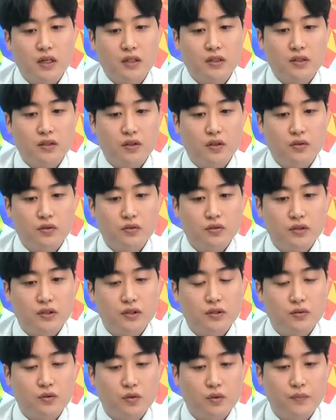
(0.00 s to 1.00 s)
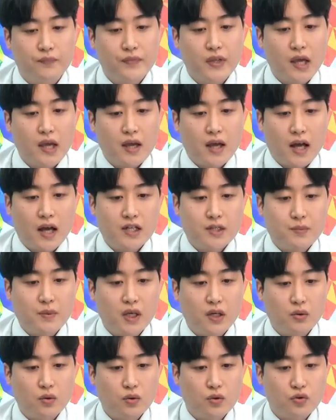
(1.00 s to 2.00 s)
같은 경우는 좀
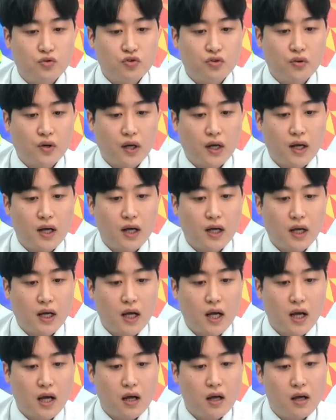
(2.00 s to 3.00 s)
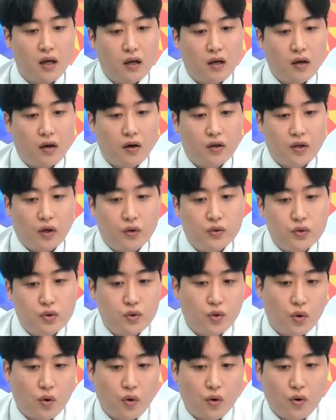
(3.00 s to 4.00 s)
아쉽게도 주가가 어,
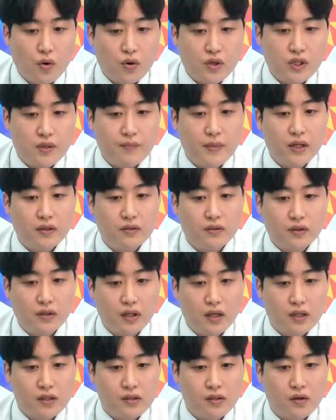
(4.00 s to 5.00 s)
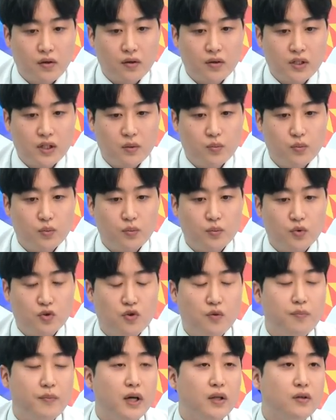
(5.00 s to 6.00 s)
연초 10만 원대에서
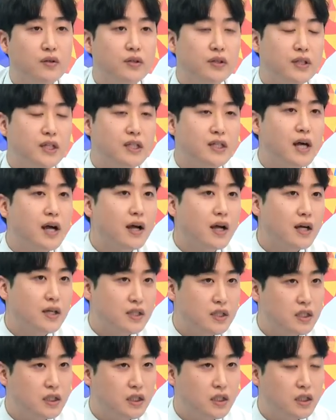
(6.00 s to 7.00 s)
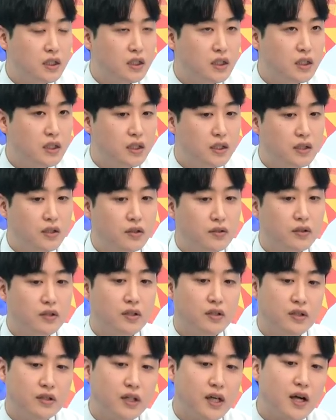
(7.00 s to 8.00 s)
16만 원 이상까지 이런
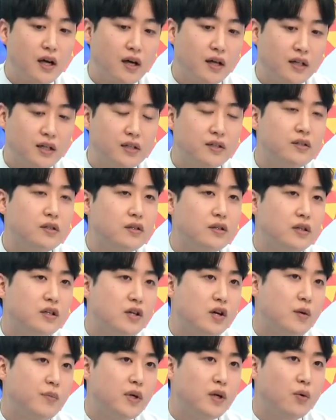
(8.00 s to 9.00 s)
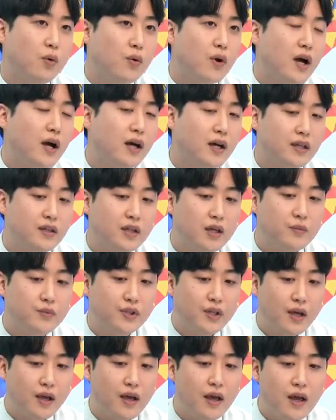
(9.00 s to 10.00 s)
크게가 큰 기업이 올라갔기
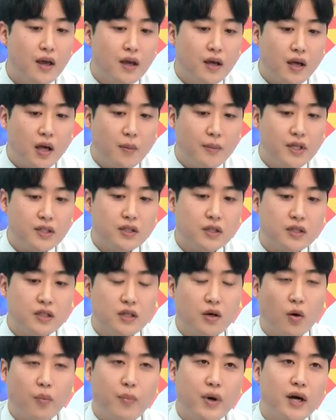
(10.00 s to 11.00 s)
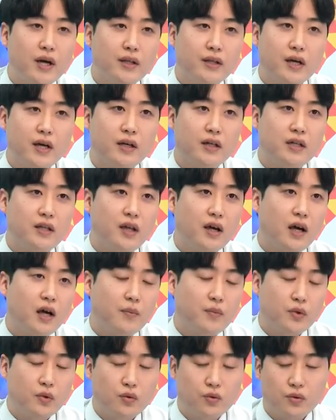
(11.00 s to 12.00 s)
때문에 MLCC 업황에 대한
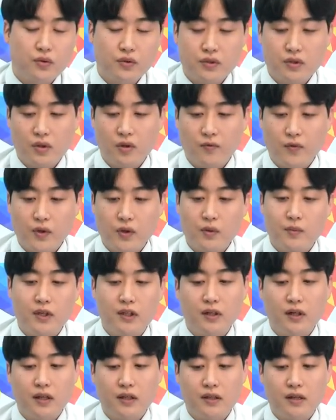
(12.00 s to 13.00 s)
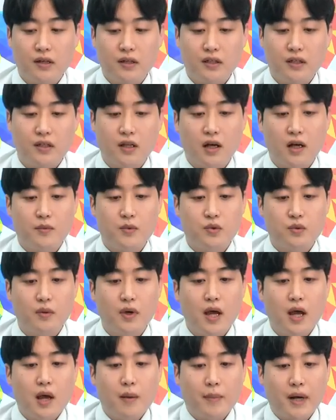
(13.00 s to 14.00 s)
기대감 또는 펀더멘탈에 대한 기대감이 좀
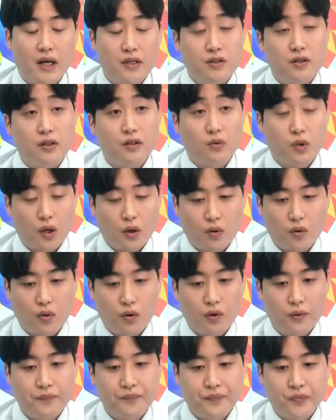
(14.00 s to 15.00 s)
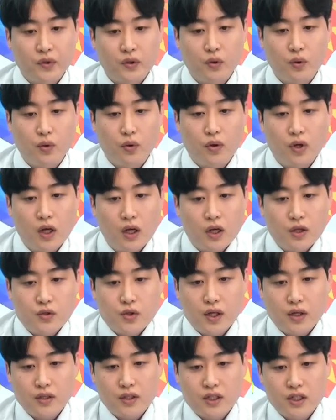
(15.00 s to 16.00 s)
반영이 됐고 또
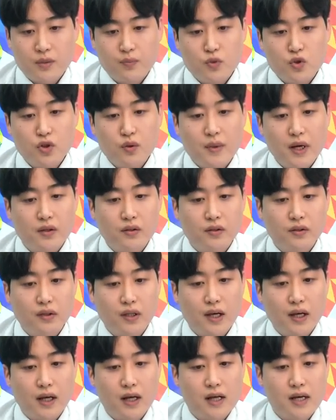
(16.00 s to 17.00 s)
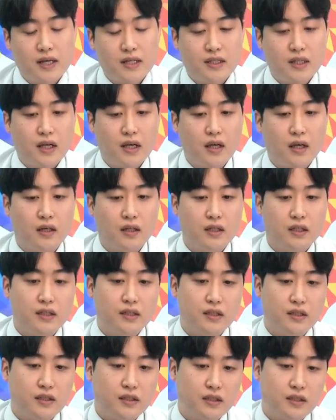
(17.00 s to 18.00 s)
최근에 16만 원대가 이제
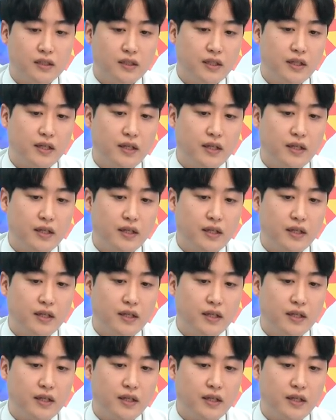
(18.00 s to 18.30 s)
그